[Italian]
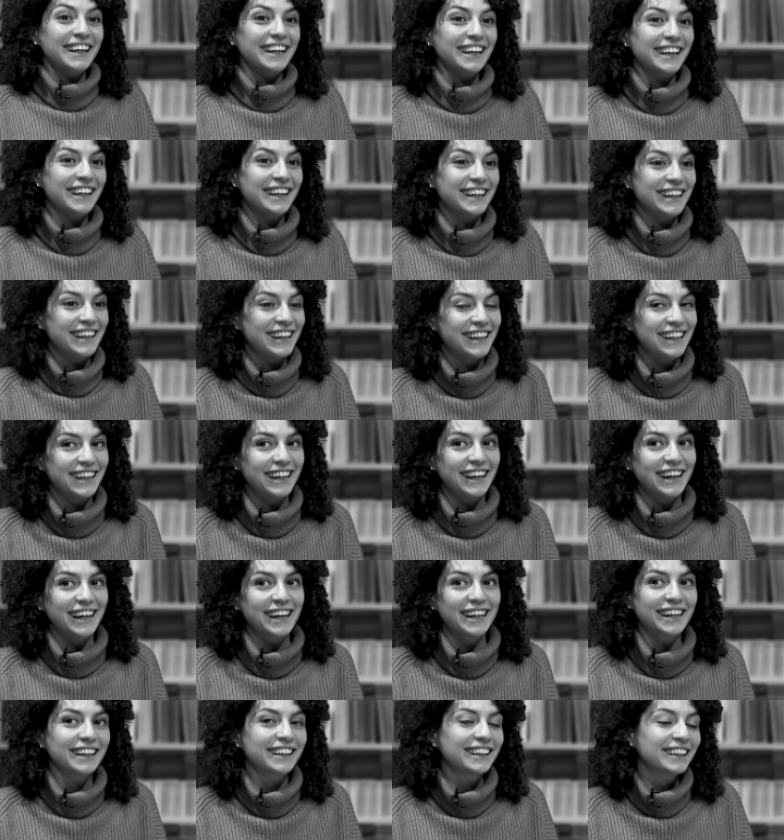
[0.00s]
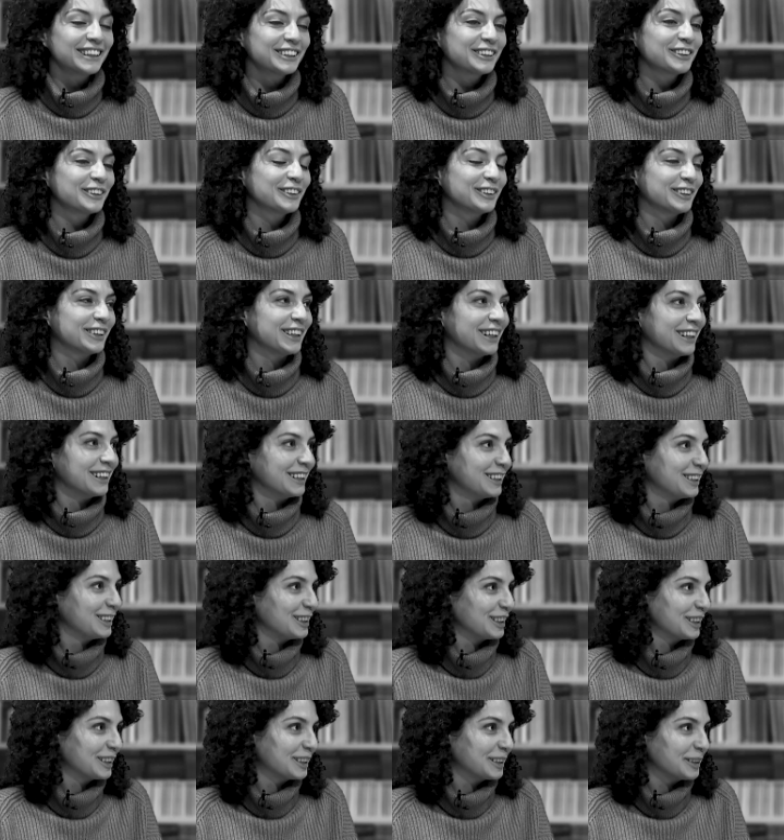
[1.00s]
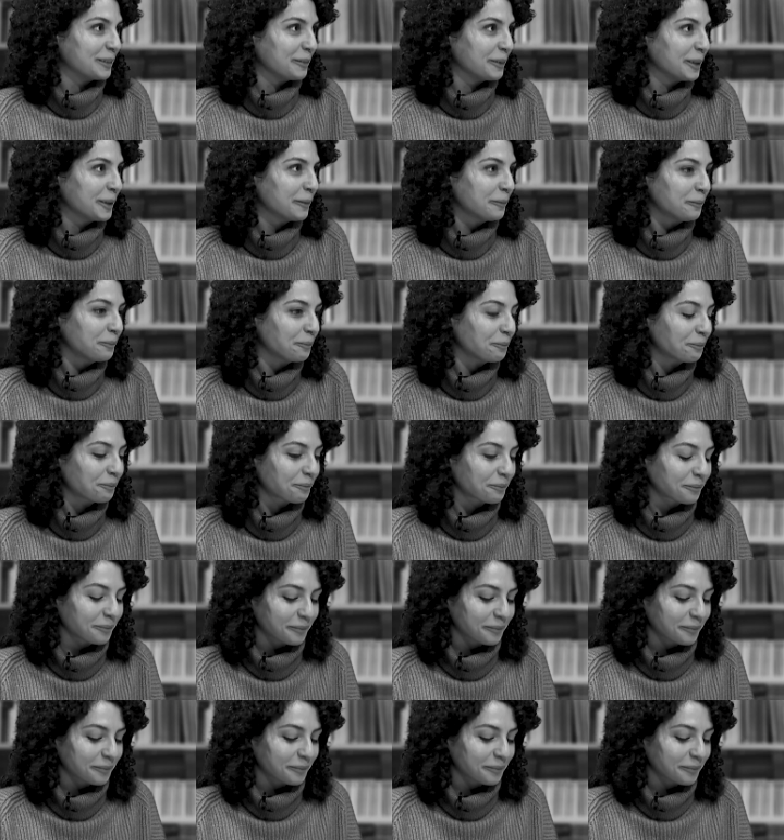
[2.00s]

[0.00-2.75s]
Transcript: Eh, in realtà sono tantissimi,